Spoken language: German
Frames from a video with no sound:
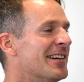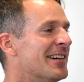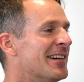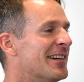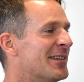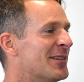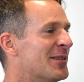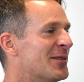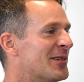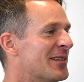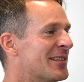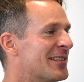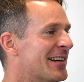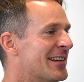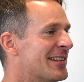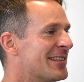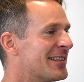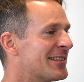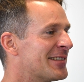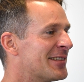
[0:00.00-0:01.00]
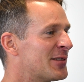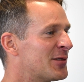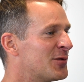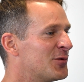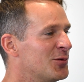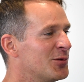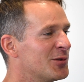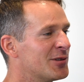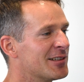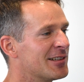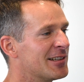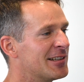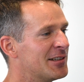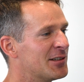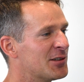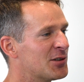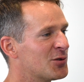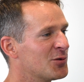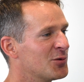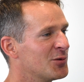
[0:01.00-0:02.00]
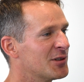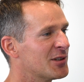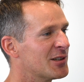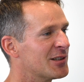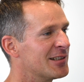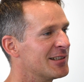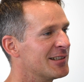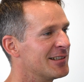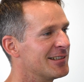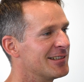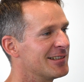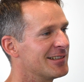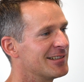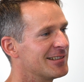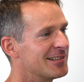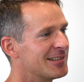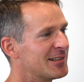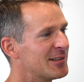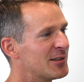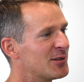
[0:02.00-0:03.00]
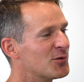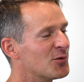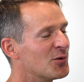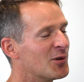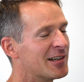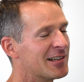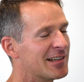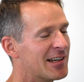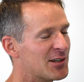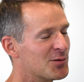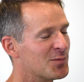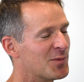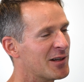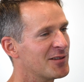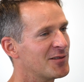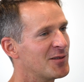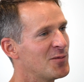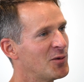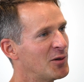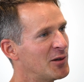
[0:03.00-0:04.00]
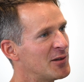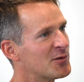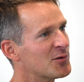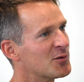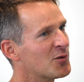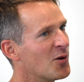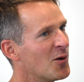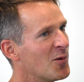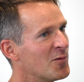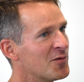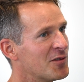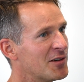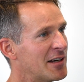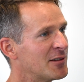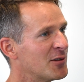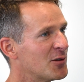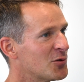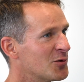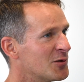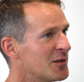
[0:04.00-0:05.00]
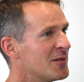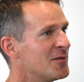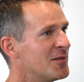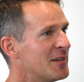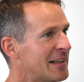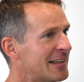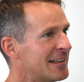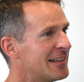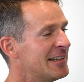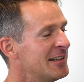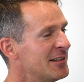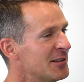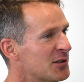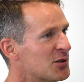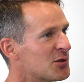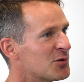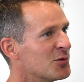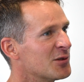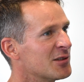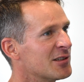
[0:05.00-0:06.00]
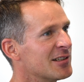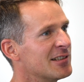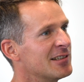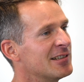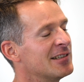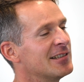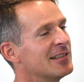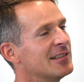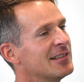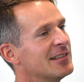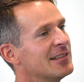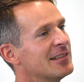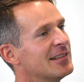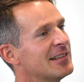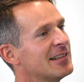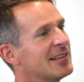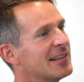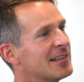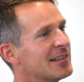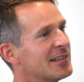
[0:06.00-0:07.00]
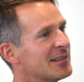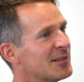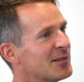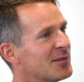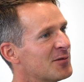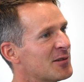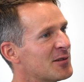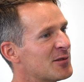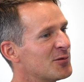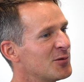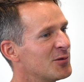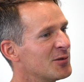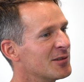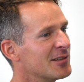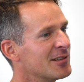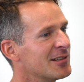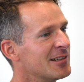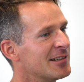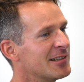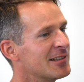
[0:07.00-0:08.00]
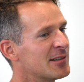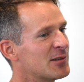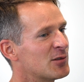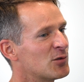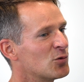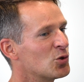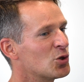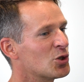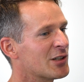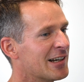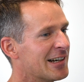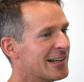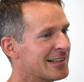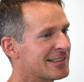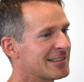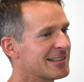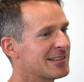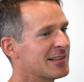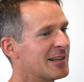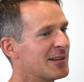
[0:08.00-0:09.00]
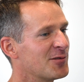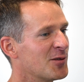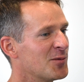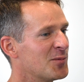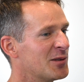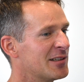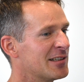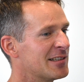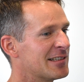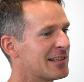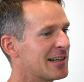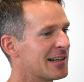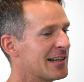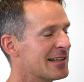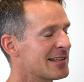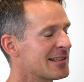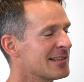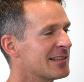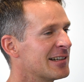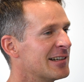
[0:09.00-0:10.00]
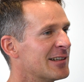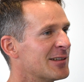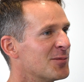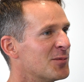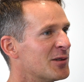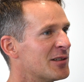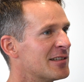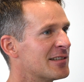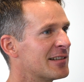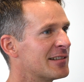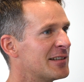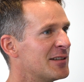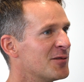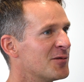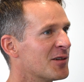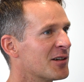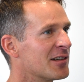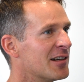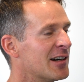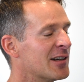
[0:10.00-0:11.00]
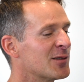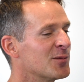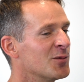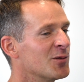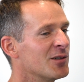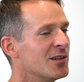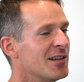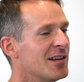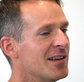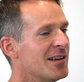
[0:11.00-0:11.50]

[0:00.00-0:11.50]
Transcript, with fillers: Äh, das heißt, es ist gut, in die Stunde so entspannt wie möglich zu kommen. Vielleicht auch schon den Weg in die Stunde äh, versuchen zu starten, einfach mit dieser Gelassenheit, mit dieser tieferen Atmung.